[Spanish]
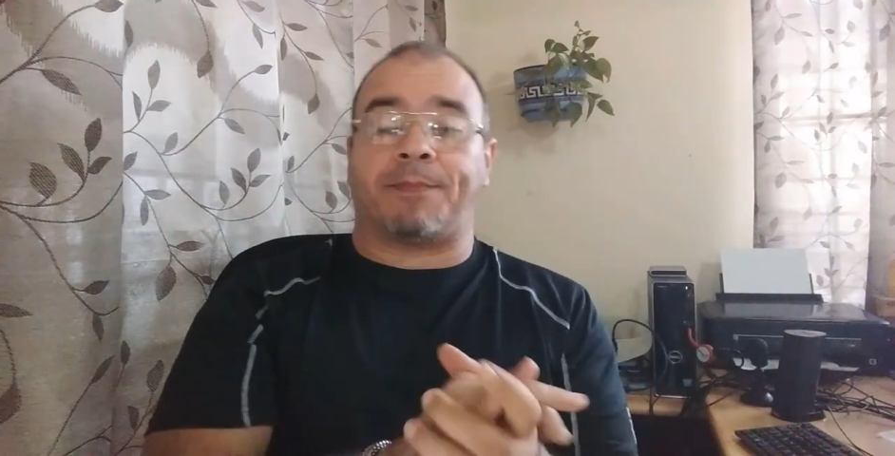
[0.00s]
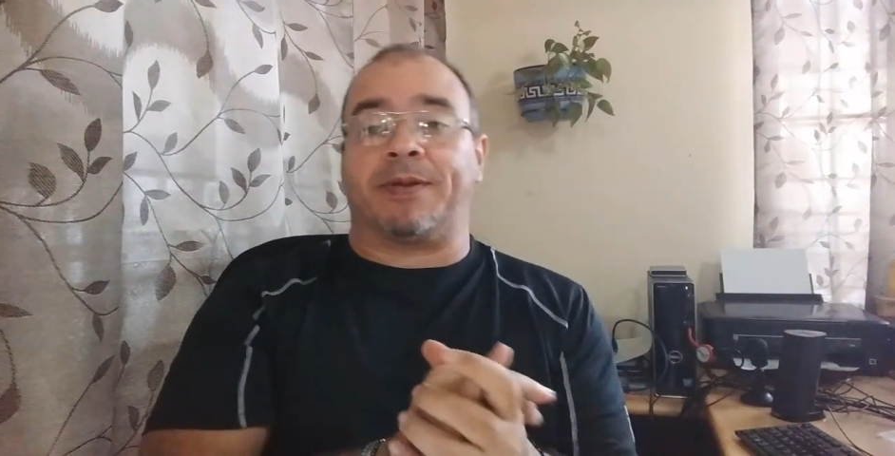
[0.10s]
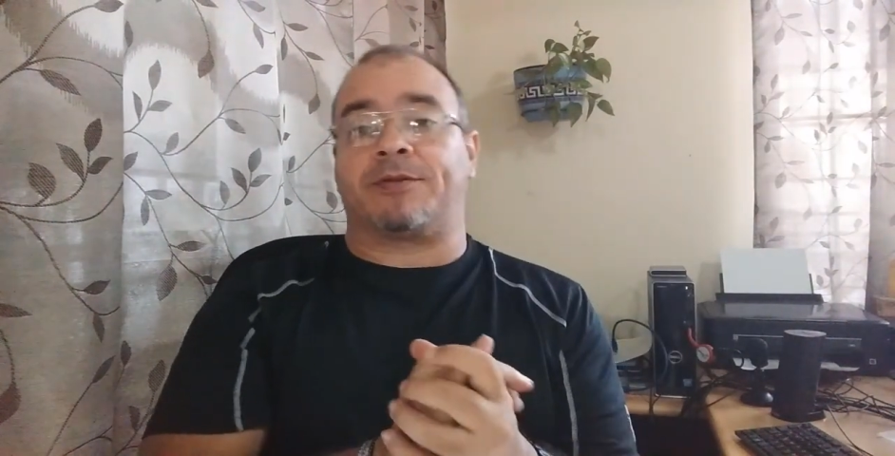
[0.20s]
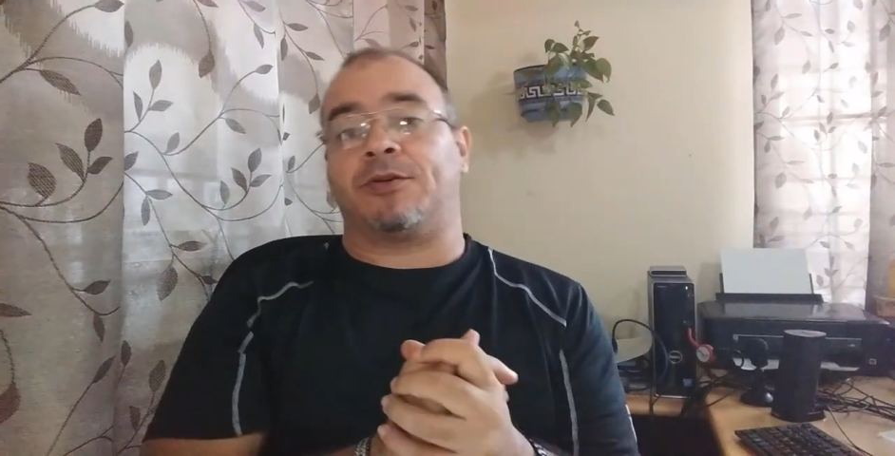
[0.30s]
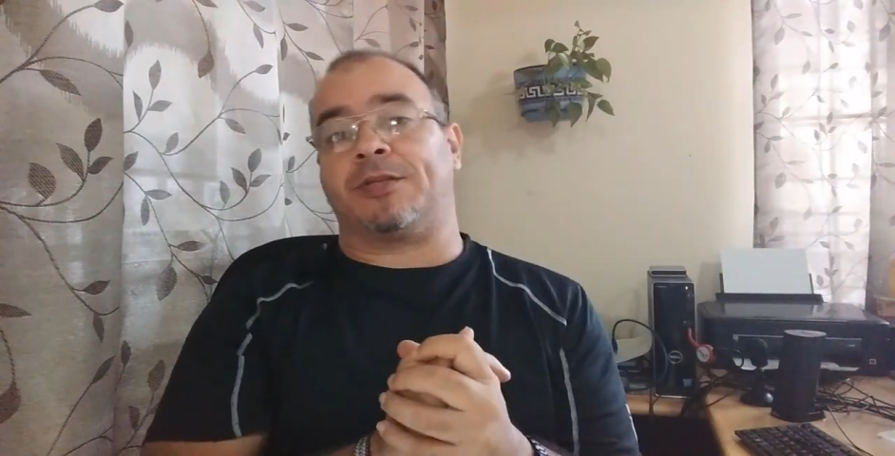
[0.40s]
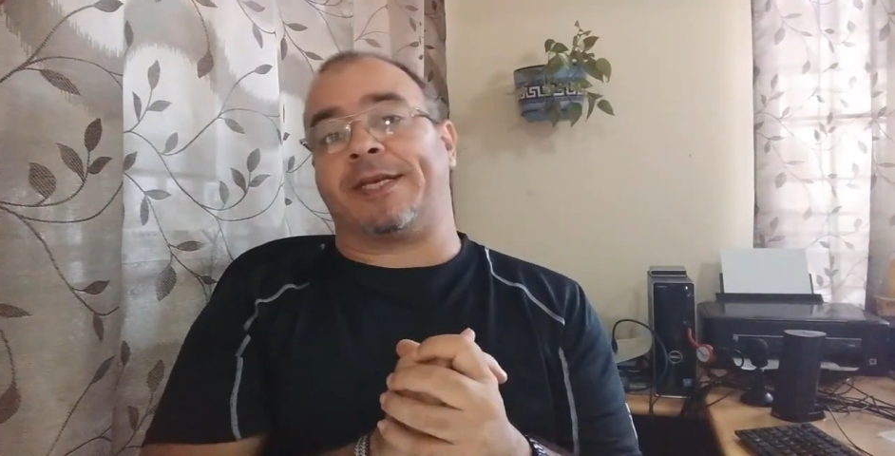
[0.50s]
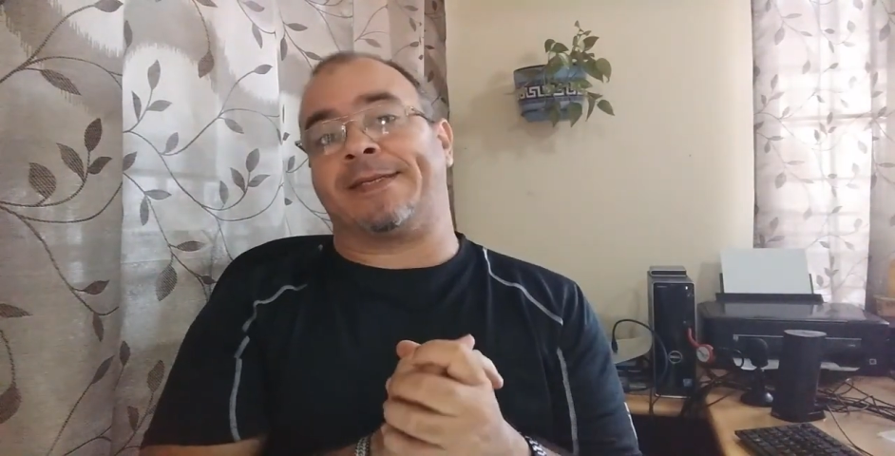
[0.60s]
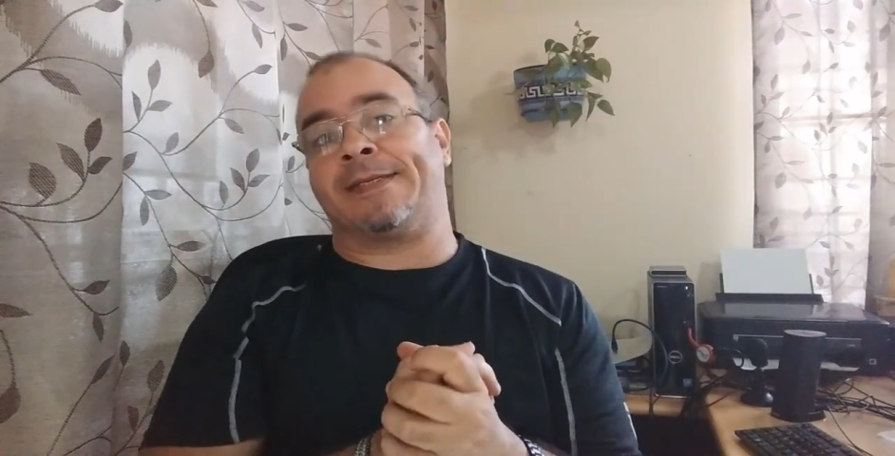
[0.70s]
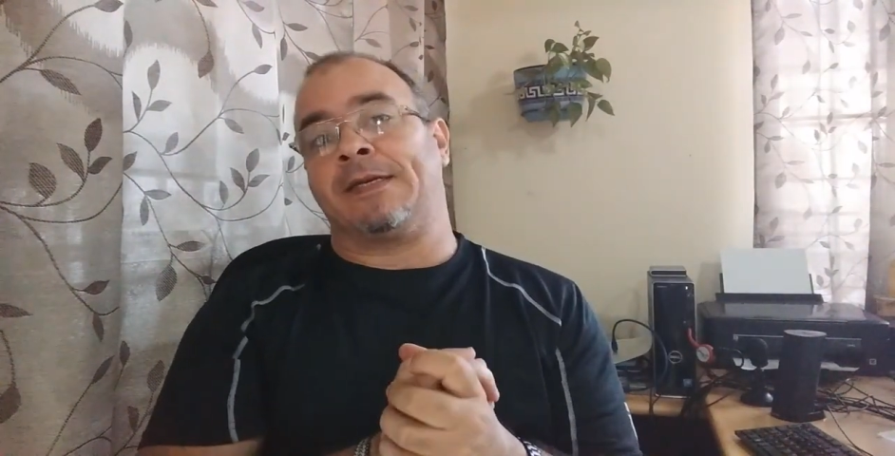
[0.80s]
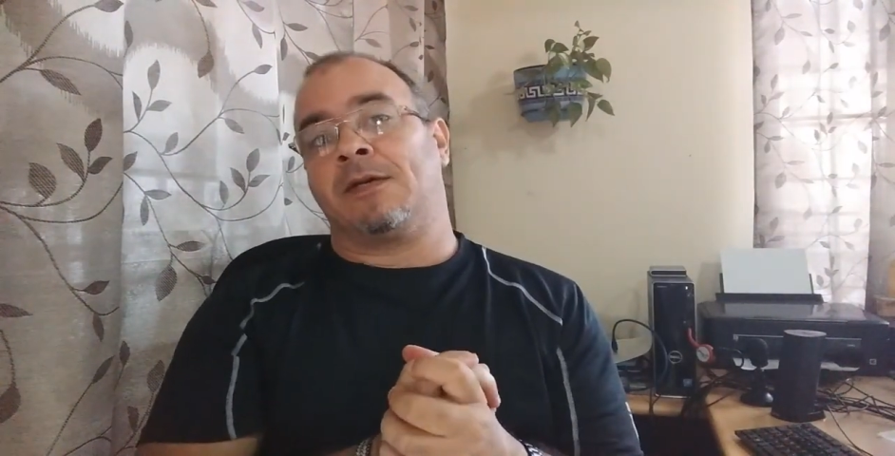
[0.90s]

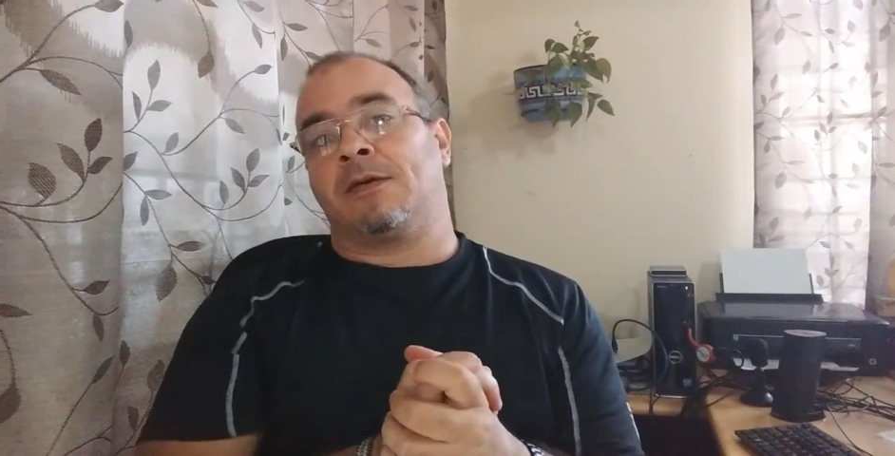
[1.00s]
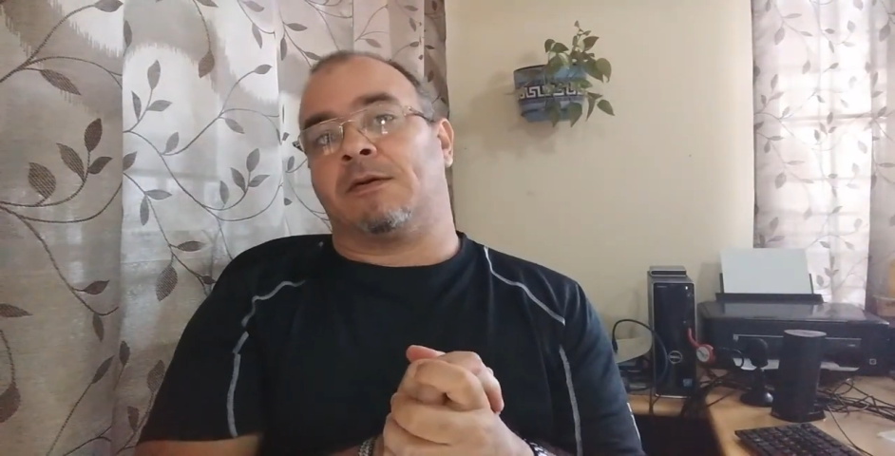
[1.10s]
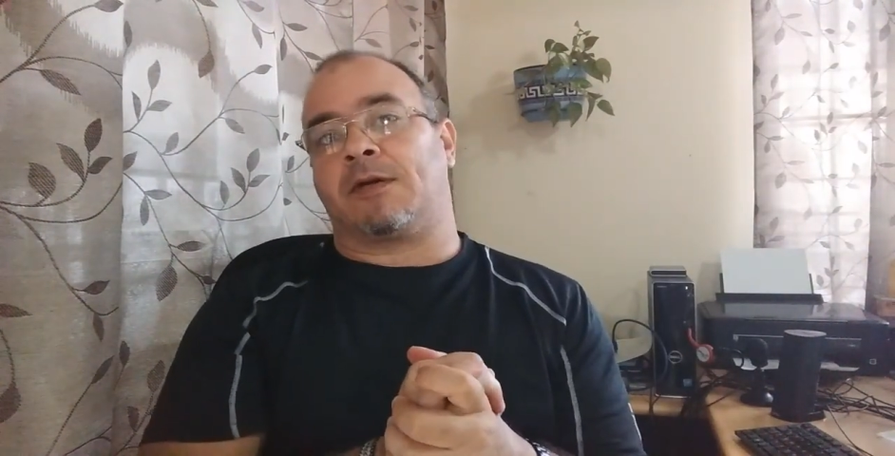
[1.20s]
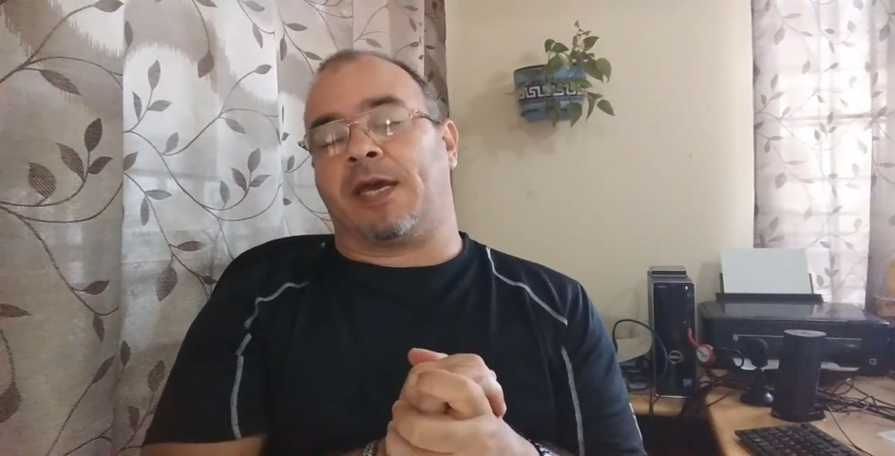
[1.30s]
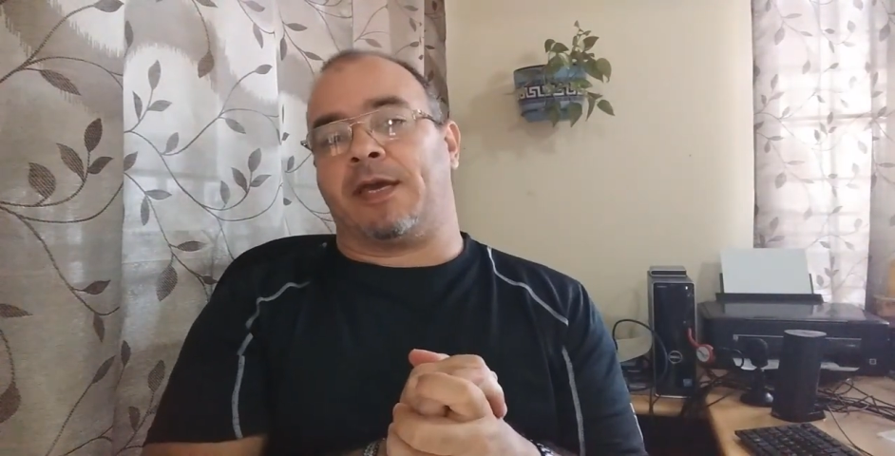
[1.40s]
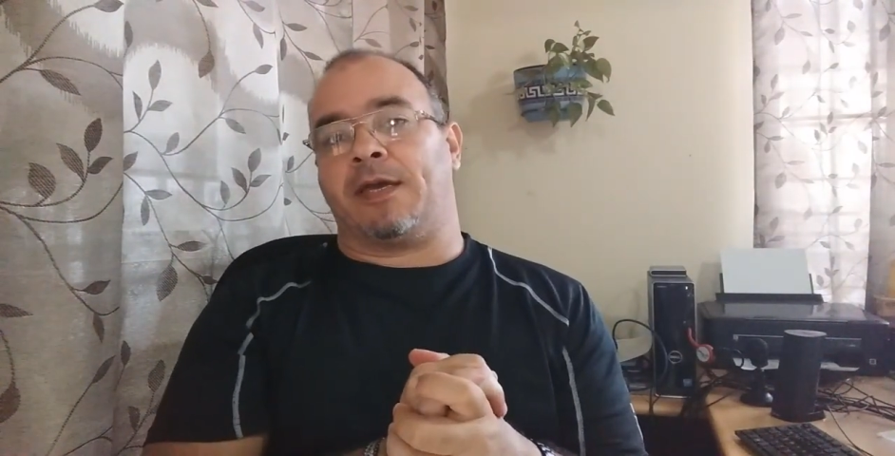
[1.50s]
personas, ¿ok?